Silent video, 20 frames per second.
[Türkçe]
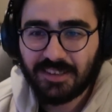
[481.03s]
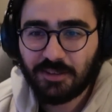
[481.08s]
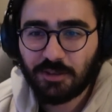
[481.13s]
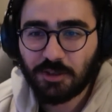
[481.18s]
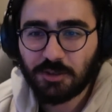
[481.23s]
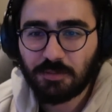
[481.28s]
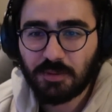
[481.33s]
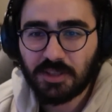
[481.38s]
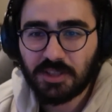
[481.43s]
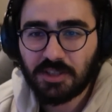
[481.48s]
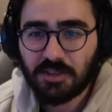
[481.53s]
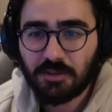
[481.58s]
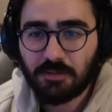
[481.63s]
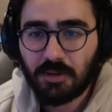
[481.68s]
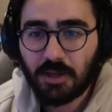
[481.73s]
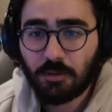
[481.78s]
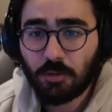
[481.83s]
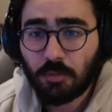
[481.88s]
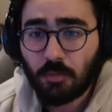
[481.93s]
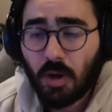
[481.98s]
Crossban'a çevirmen
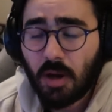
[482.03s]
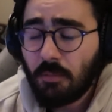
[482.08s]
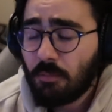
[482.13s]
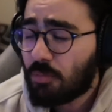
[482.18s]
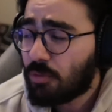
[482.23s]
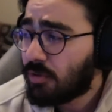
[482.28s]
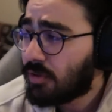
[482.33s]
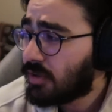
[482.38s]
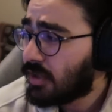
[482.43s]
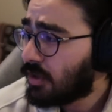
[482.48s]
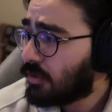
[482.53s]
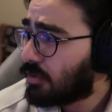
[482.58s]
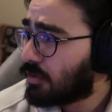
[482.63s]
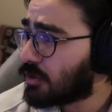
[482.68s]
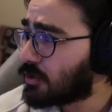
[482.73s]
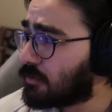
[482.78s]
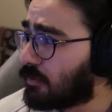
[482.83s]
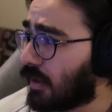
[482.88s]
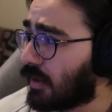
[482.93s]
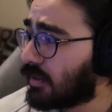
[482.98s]
yok mu? Abi bunu niye
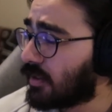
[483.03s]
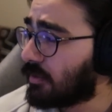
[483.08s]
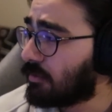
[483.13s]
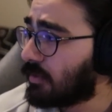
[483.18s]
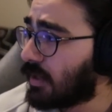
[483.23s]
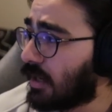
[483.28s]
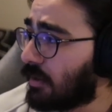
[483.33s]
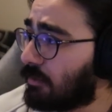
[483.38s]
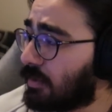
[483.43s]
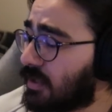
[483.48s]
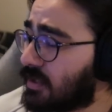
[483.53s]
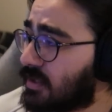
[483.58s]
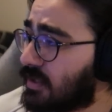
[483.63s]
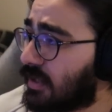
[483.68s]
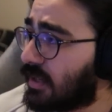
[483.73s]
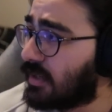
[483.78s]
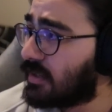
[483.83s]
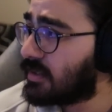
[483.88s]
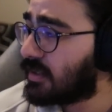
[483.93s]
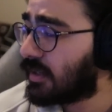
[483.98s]
crossbanlayayım? Yani birisi
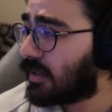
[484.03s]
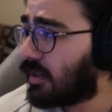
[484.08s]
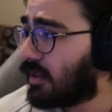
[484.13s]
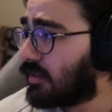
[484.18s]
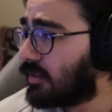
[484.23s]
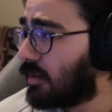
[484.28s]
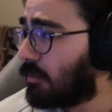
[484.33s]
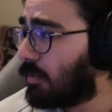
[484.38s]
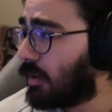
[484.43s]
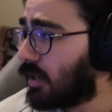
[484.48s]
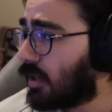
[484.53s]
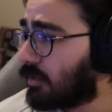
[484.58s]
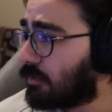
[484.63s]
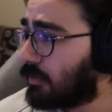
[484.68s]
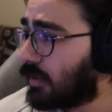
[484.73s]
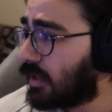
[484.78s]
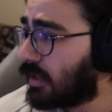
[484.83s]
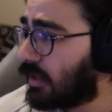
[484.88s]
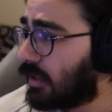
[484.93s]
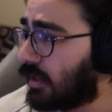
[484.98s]
gerizekalı diye ban
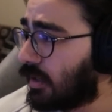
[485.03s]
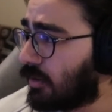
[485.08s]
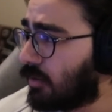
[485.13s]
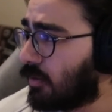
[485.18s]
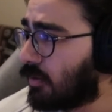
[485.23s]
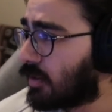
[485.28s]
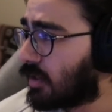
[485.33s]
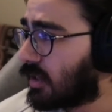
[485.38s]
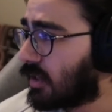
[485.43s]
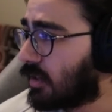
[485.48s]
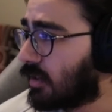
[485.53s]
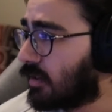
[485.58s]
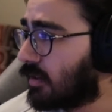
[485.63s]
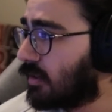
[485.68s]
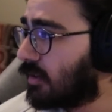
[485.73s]
atmaya gerek yok ki.